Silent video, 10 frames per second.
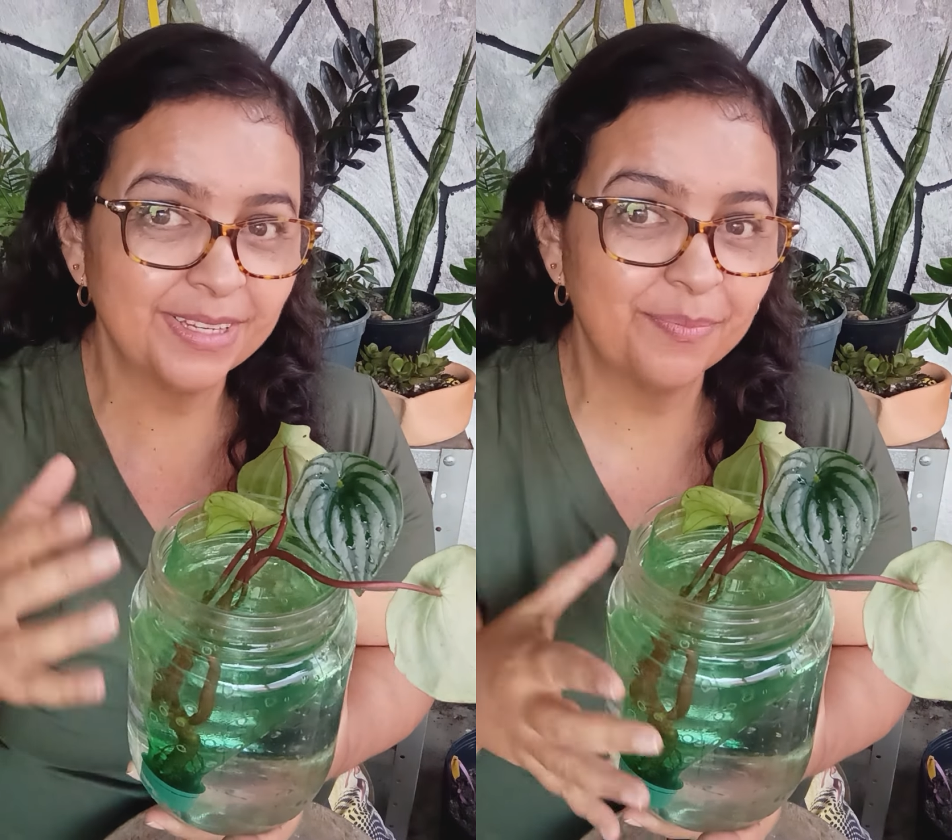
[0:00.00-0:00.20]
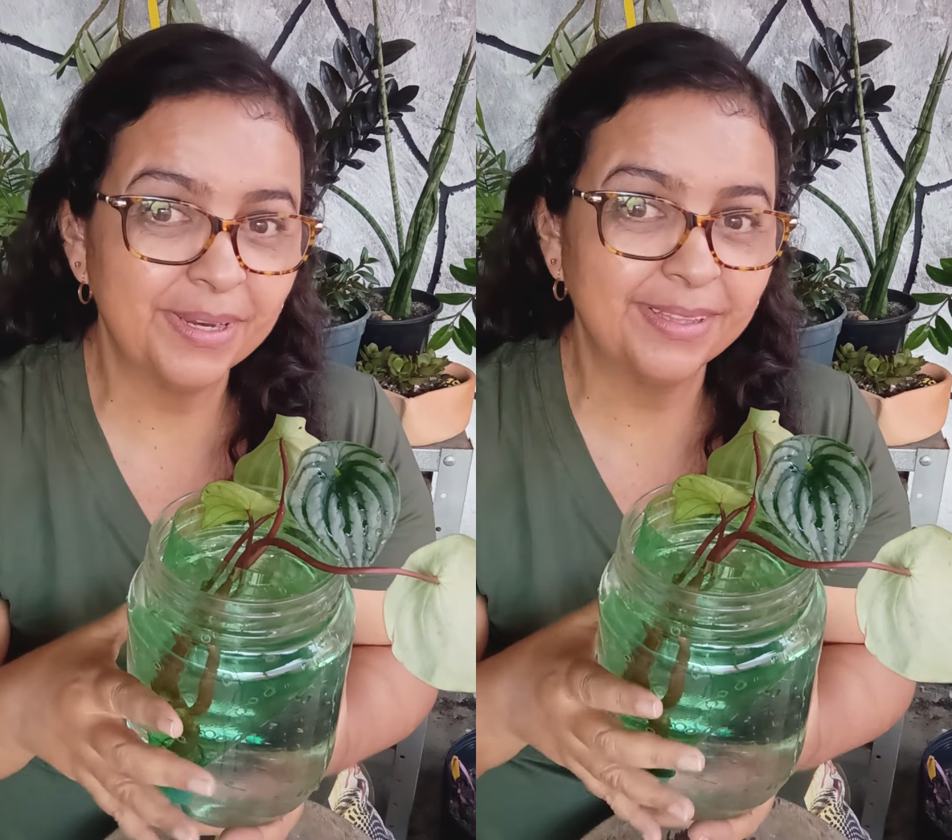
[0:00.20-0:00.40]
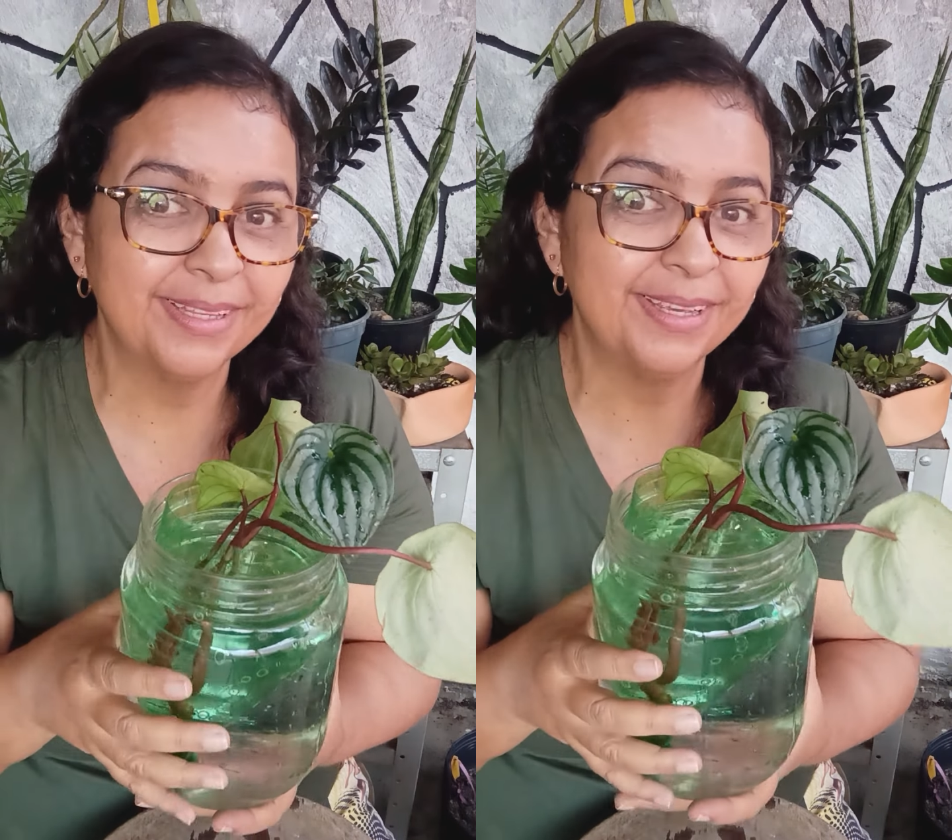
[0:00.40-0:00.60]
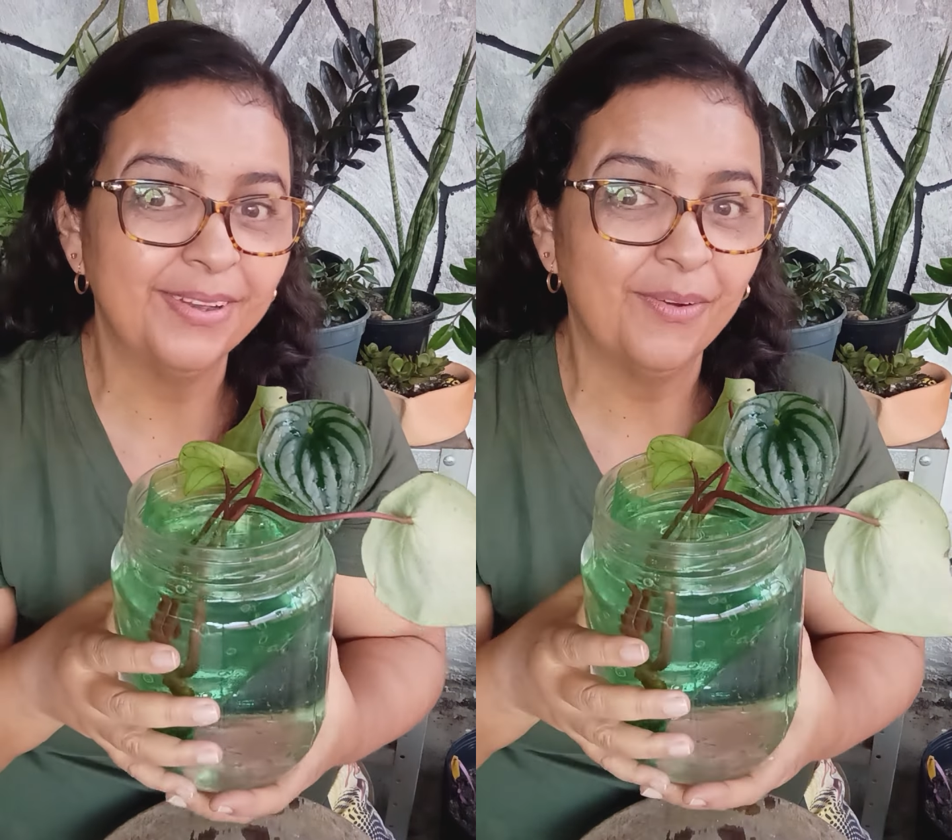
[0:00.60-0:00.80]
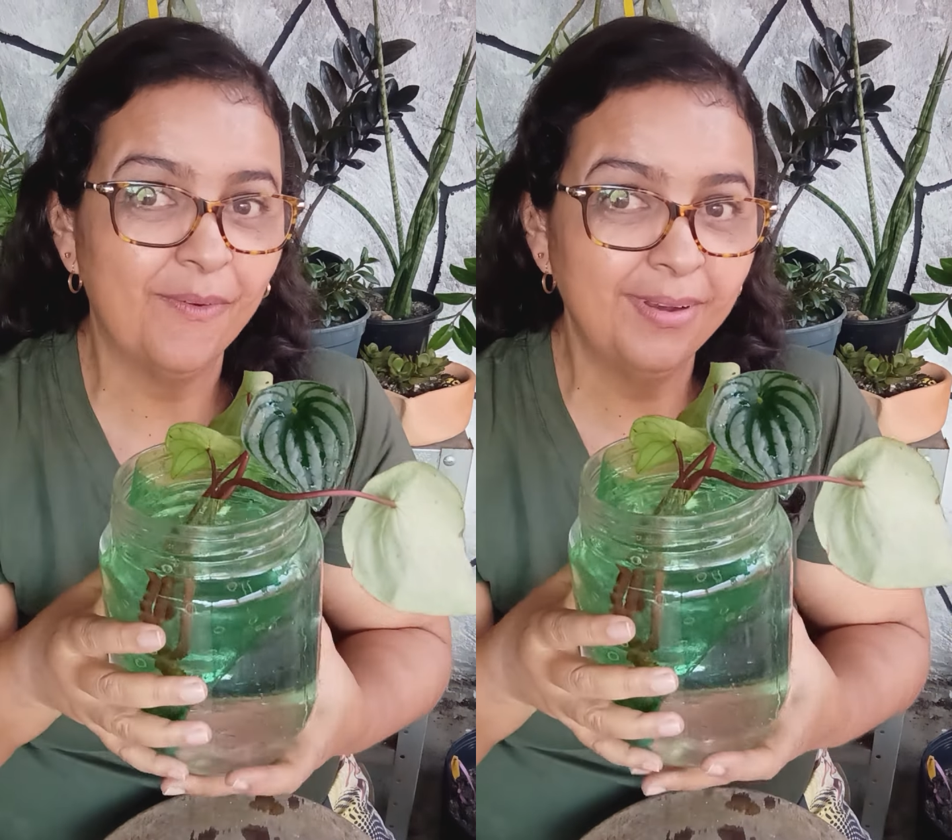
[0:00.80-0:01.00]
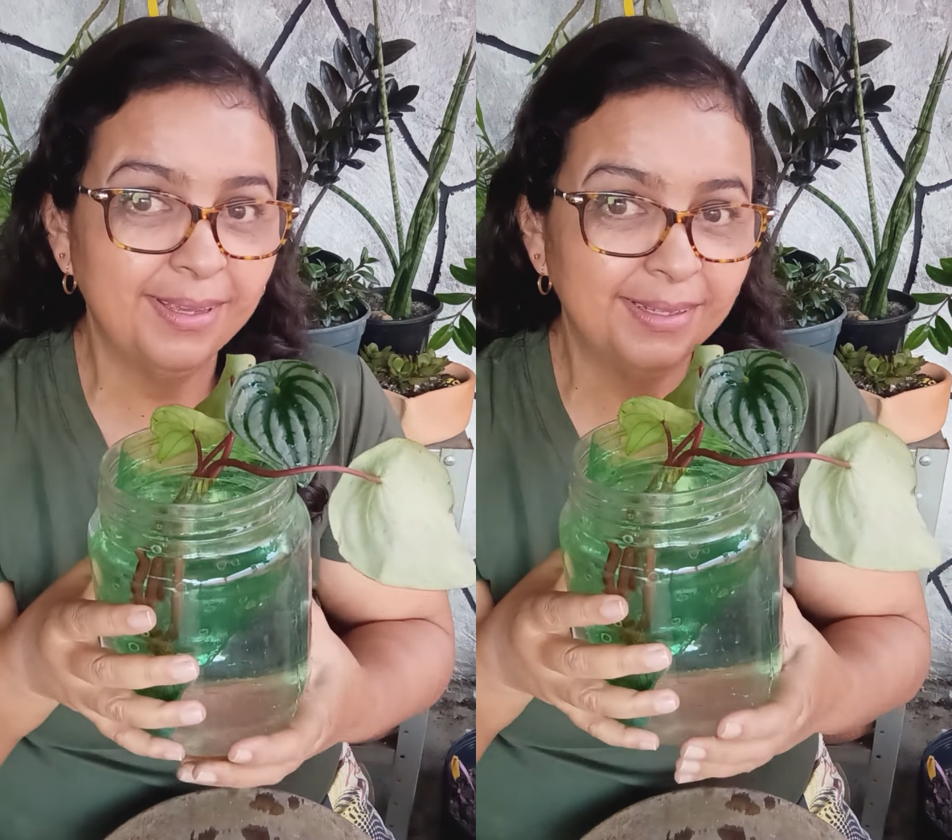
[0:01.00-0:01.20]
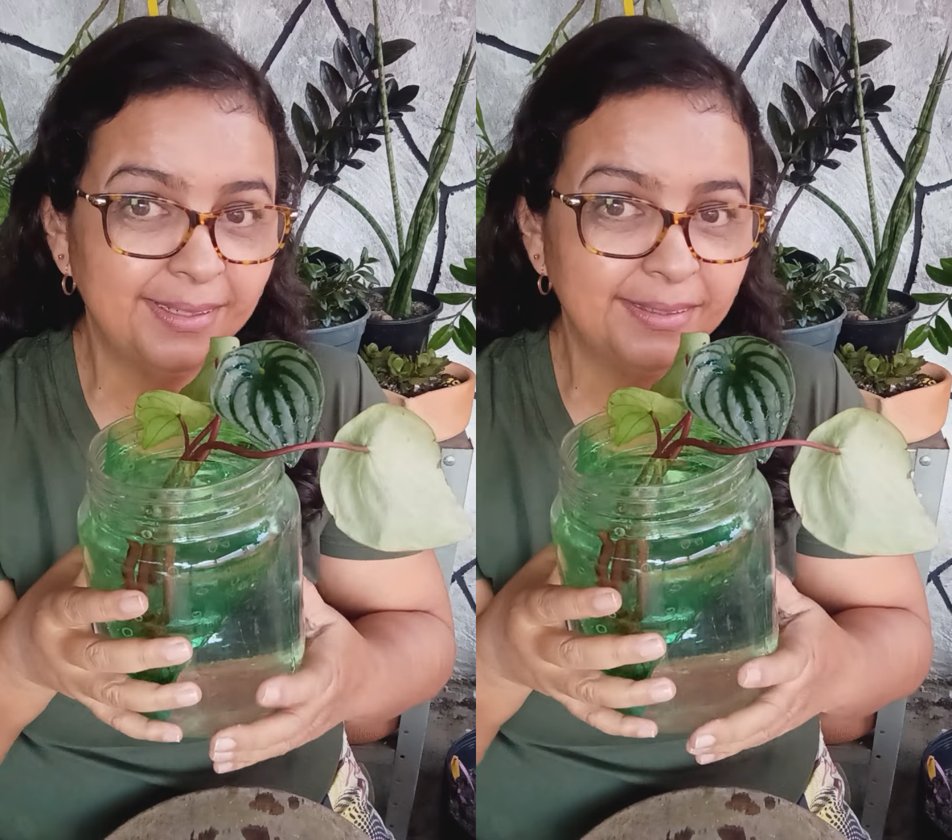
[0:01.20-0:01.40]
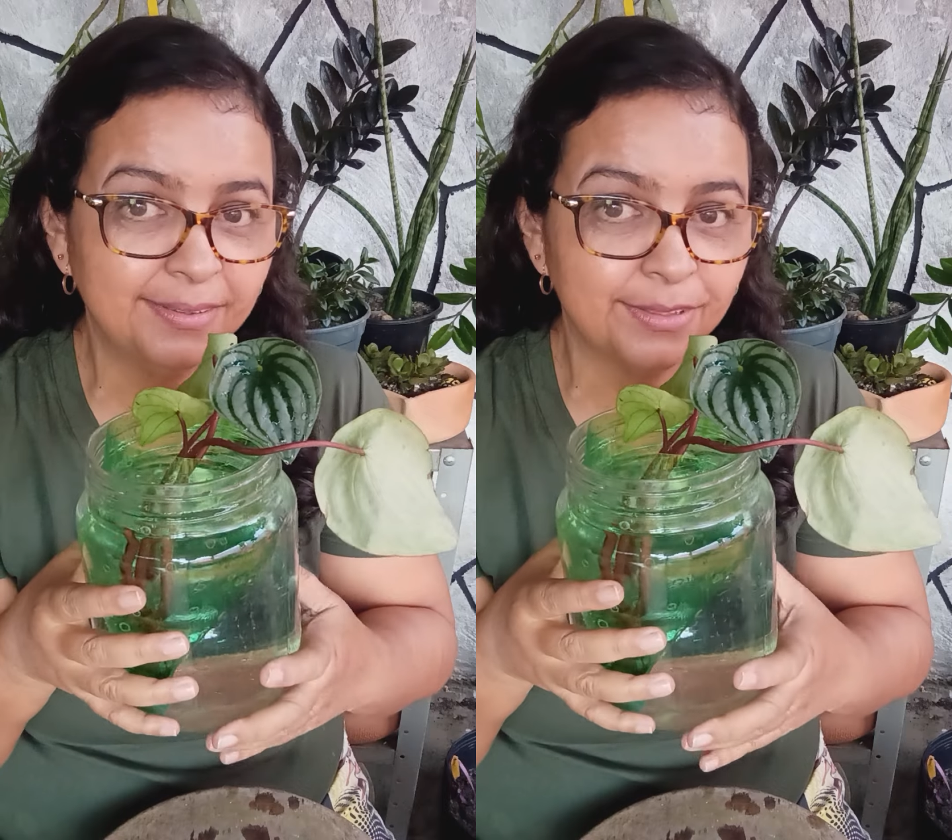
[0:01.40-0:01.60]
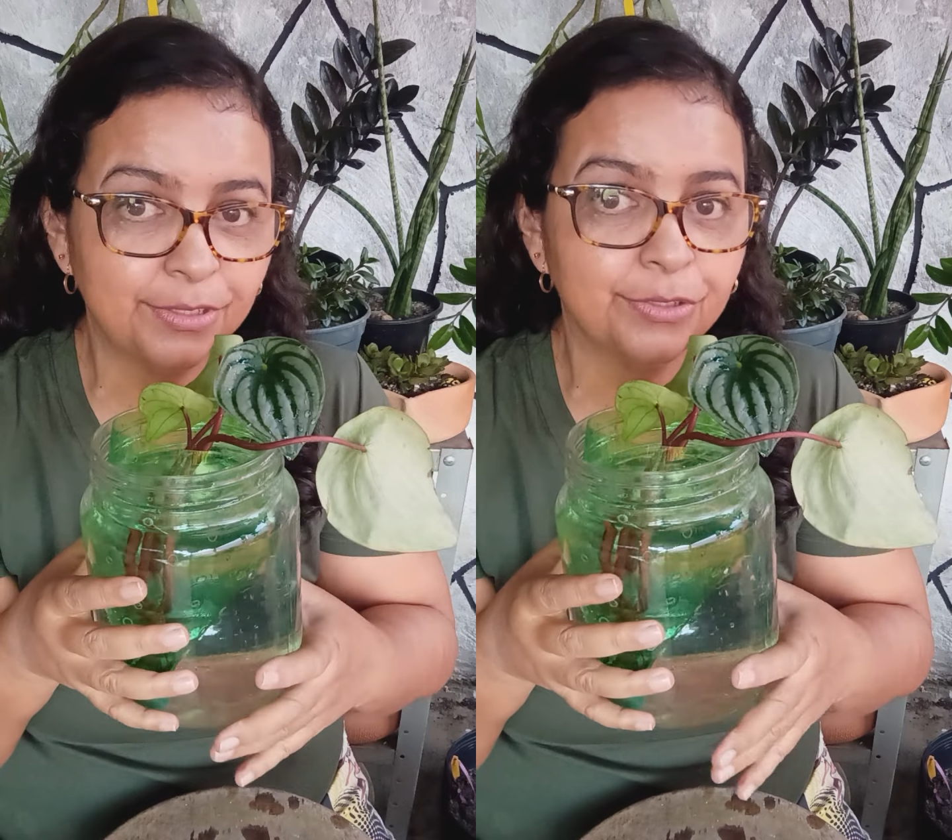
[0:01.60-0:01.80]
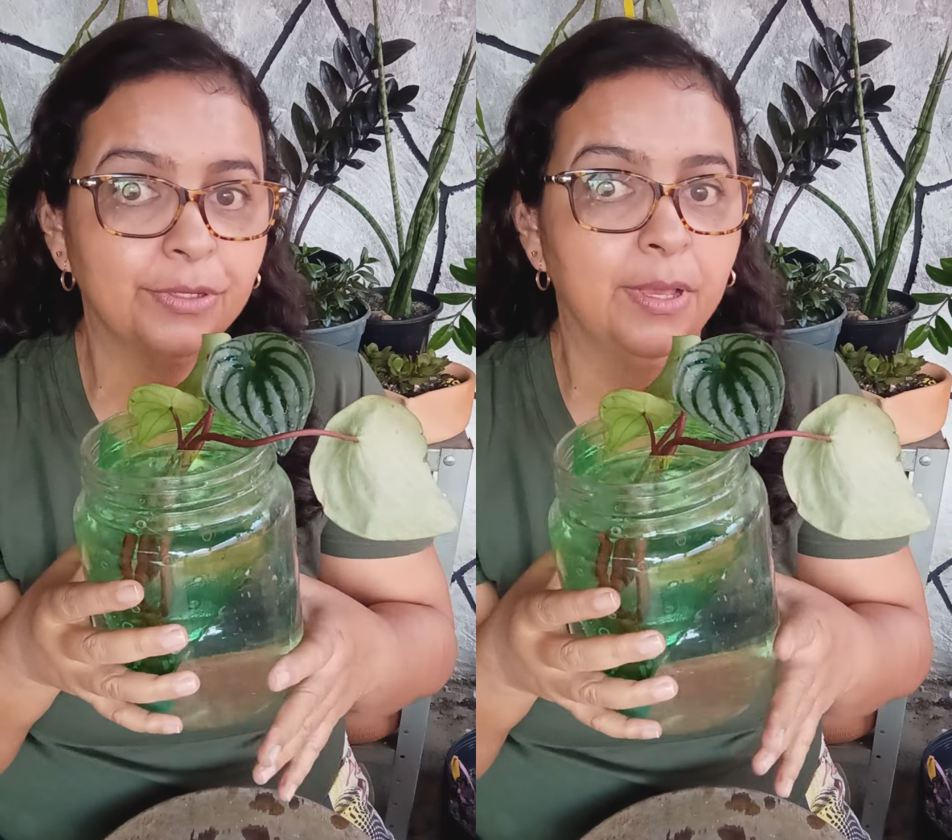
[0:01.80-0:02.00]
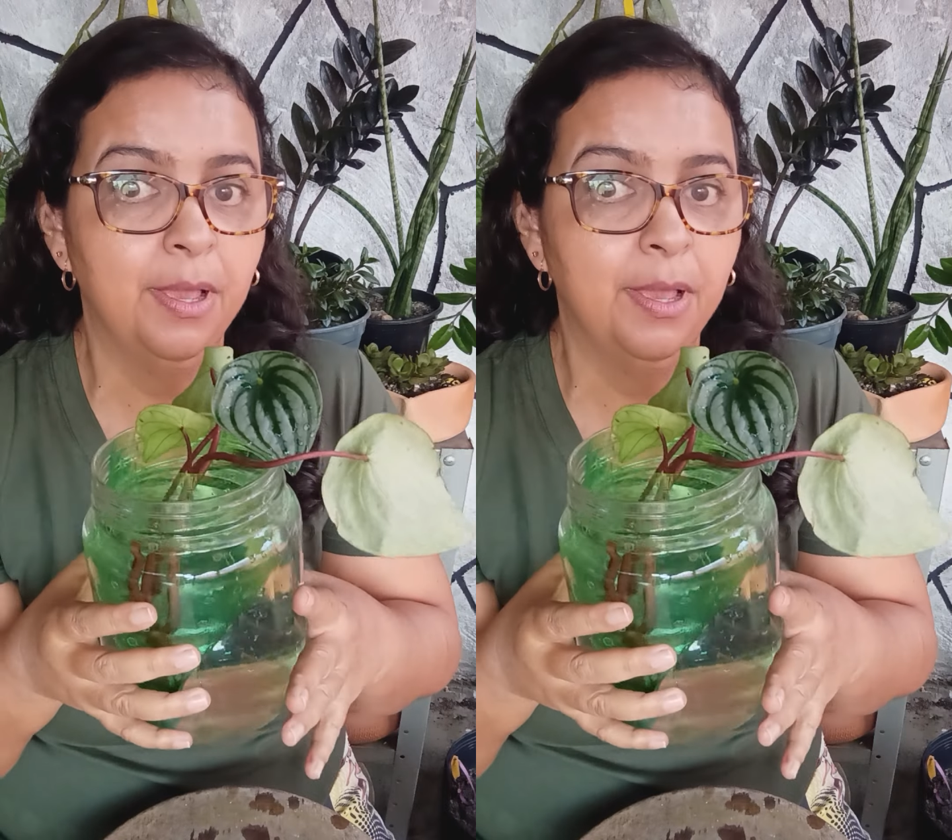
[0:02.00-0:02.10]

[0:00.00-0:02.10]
aprender. Olha que linda, gente.